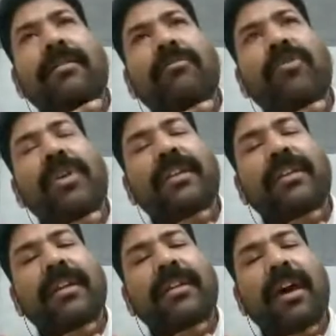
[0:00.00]

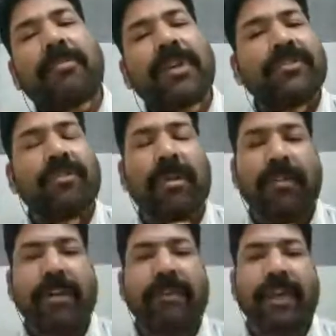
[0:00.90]
मूलतः धार्मिक
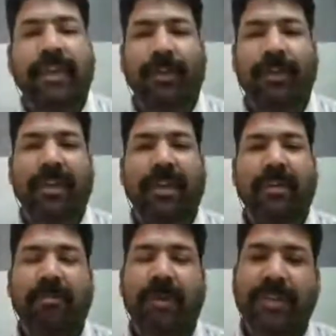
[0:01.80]
स्वभाव के व्यक्ति होते
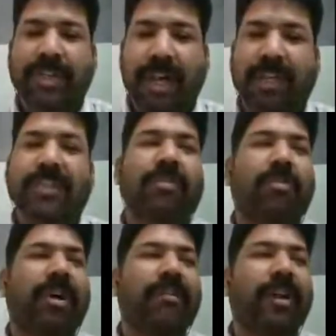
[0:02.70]
हैं बहुत शांत
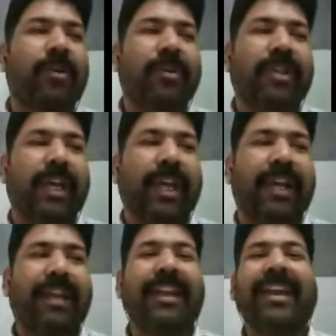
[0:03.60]
स्वभाव के होते हैं
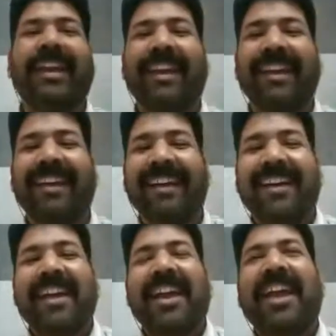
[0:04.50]
लेकिन
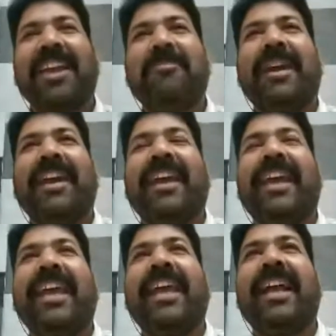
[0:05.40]
इनमें
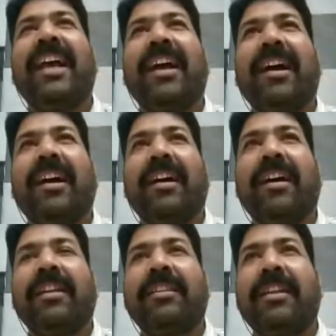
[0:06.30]
एक
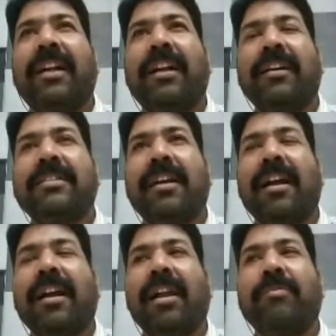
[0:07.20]
दृढ़
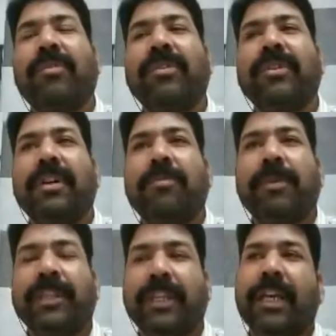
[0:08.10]
संकल्प और दृढ़
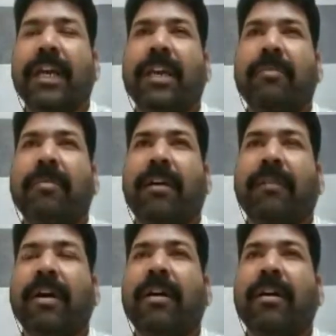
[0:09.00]
प्रतिज्ञा की
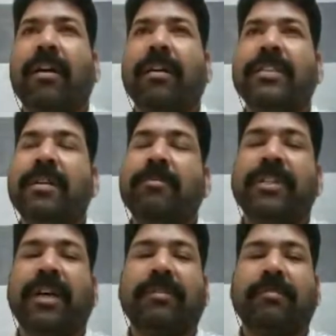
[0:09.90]
भावना
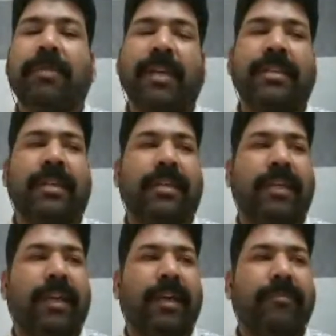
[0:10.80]
जन्मजात पाई
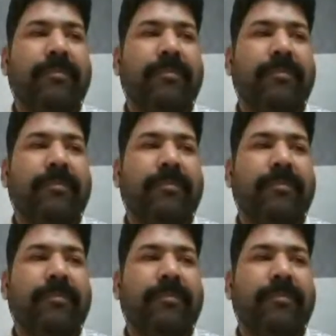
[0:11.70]
जाती है